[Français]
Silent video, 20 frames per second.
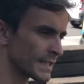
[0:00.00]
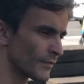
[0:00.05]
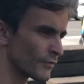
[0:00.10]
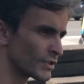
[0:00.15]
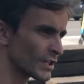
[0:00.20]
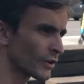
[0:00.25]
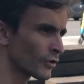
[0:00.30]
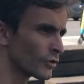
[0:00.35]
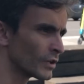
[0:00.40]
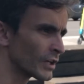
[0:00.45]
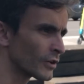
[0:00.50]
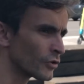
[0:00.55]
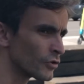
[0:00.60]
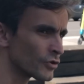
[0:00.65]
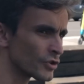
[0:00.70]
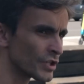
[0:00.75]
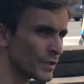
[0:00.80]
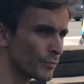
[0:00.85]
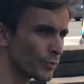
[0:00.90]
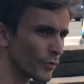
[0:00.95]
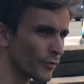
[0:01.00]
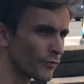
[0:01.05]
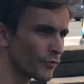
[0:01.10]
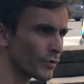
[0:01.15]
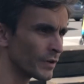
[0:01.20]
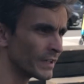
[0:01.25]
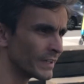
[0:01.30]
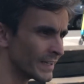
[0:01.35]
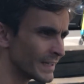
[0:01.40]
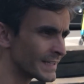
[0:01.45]
Ça veut dire que l'écologie, pour
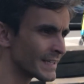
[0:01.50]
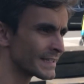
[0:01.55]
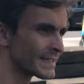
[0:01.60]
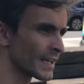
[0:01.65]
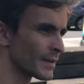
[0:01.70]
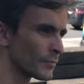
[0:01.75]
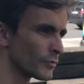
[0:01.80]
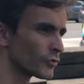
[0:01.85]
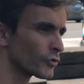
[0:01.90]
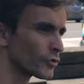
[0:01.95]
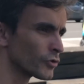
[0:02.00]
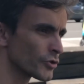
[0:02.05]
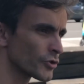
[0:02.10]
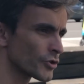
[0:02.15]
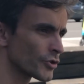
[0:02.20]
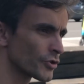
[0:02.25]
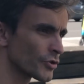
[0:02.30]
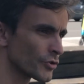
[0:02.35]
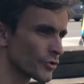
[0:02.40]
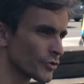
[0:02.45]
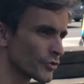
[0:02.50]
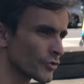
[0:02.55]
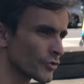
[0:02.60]
vous, est nécessairement de gauche